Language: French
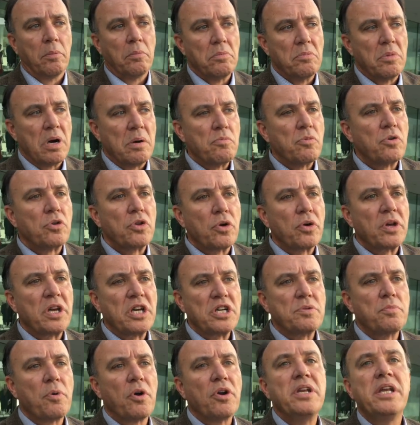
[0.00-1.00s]
Moi, mon
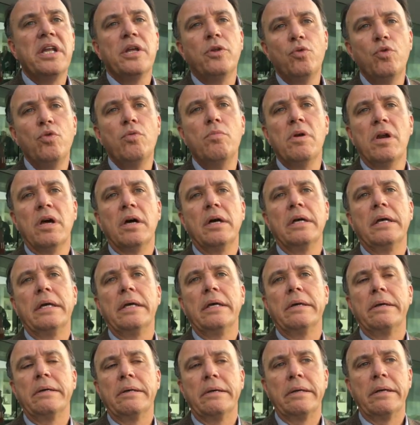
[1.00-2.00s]
engagement, il est double.
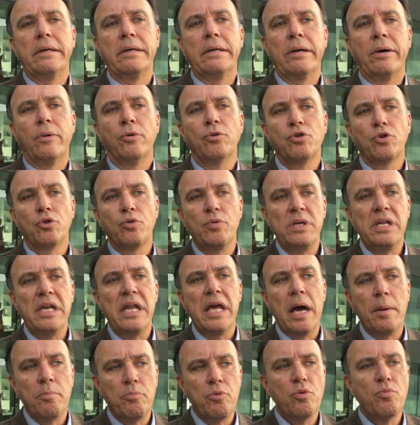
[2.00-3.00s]
Aujourd'hui, il est
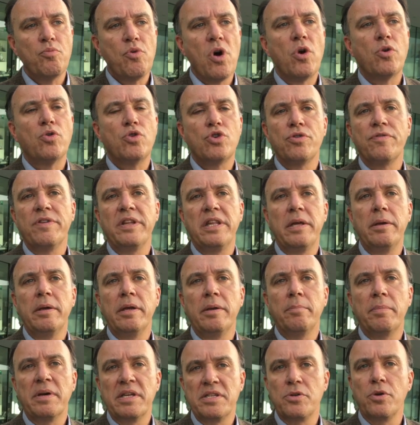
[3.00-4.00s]
un peu moins où Je fais
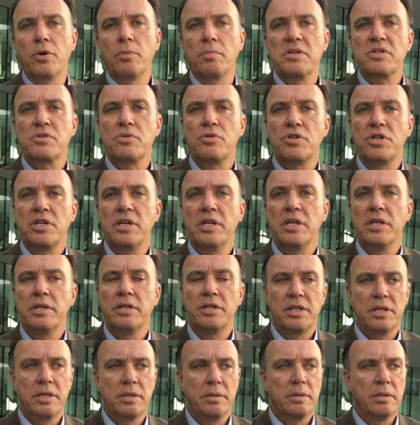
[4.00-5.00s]
des patients parce que j'ai
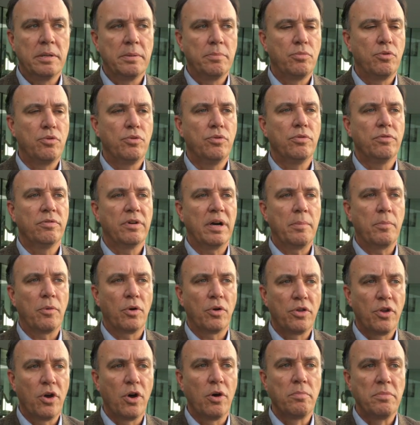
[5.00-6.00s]
plus vraiment
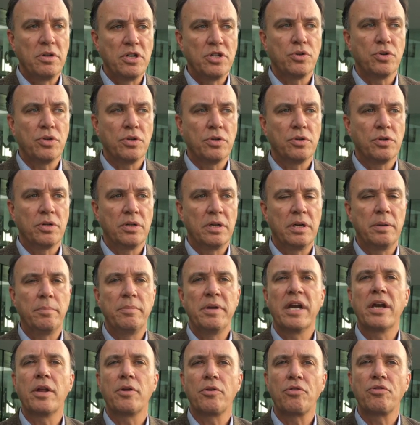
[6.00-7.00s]
le temps, mais j'ai
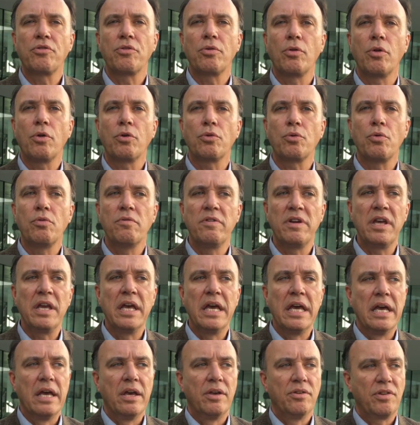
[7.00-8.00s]
bien l'intention de le retrouver.
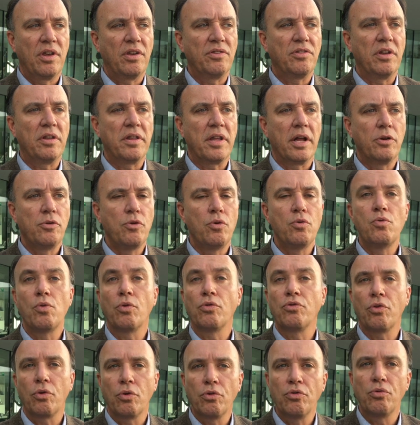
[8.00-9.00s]
Ça, c'est un lieu où on
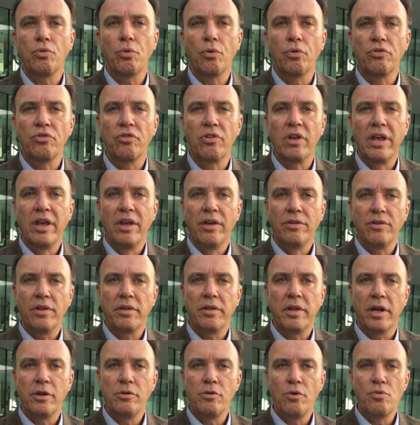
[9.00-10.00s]
se ressource
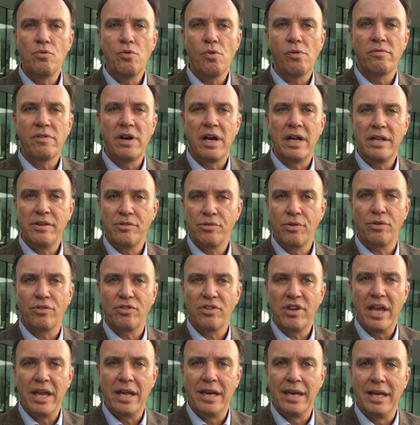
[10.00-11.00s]
c'est un lieu où on va à
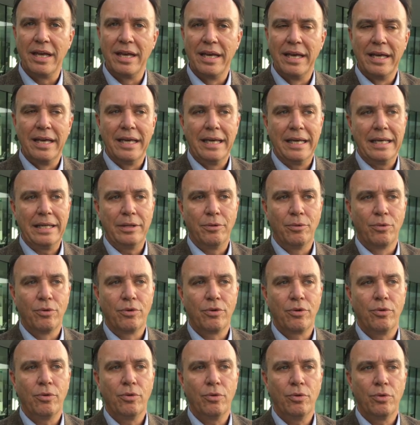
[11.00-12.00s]
l'essentiel. Et donc,
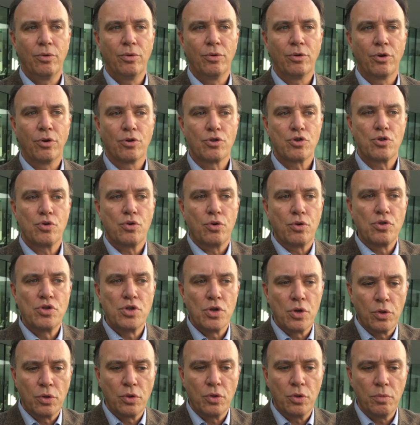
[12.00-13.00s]
euh, quand je
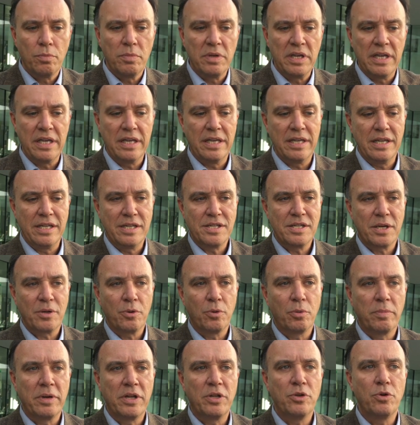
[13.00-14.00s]
ressors de mes
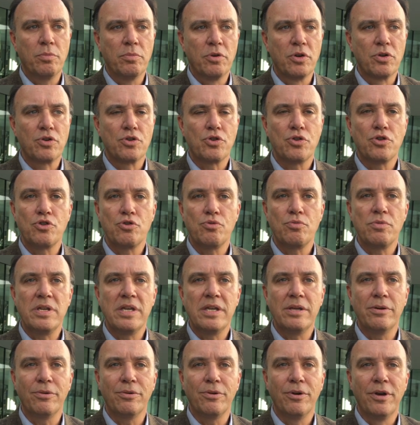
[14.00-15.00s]
accompagnements, je suis
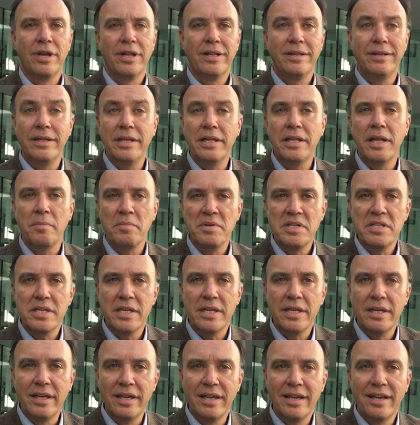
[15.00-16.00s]
euh,
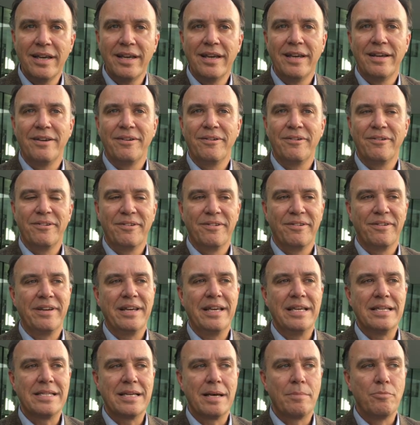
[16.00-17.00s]
dynamisé. Mm.
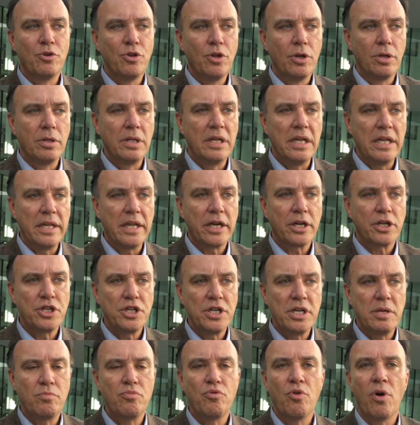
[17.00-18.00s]
Euh, et ça me donne
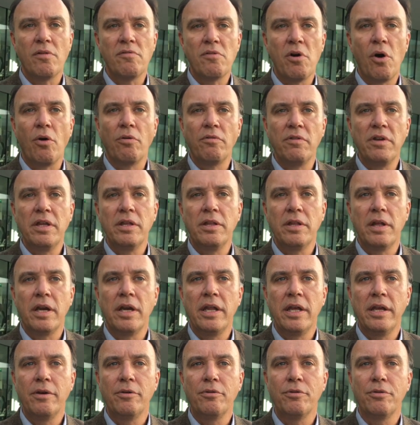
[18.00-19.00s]
l'énergie pour avoir envie
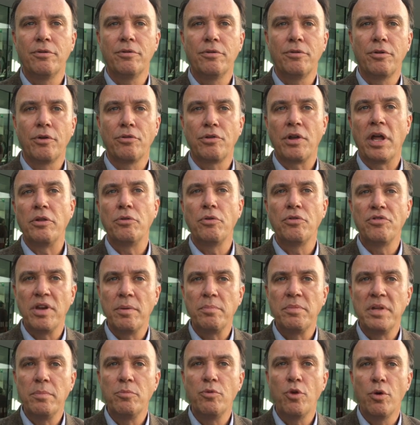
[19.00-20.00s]
d'aller dans un
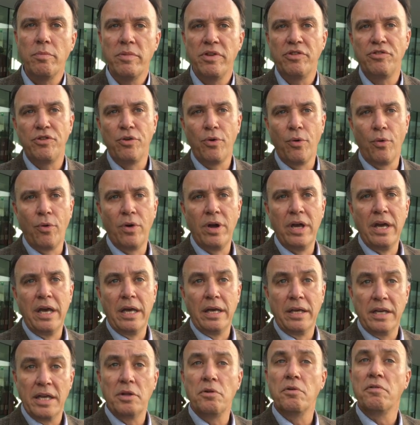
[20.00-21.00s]
deuxième type de mission,
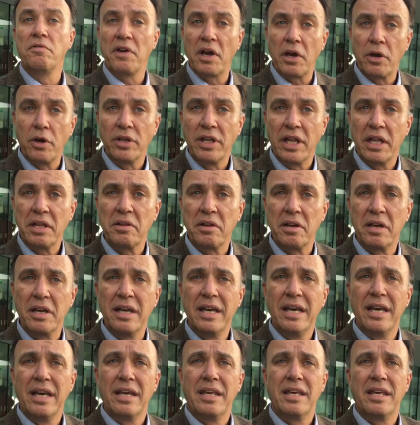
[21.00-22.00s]
qui est de faire connaître,
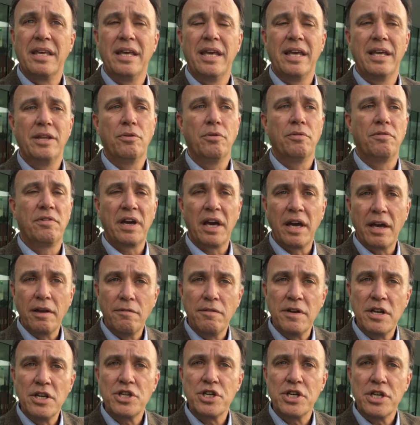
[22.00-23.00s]
mm. qui est de faire
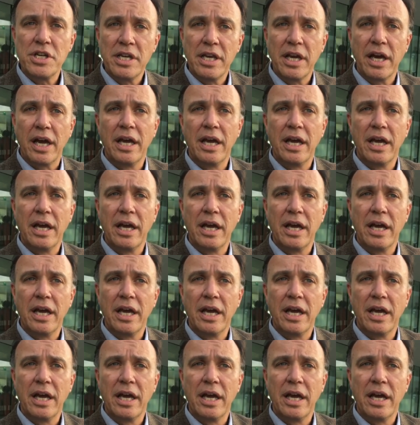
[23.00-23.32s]
réfléchir,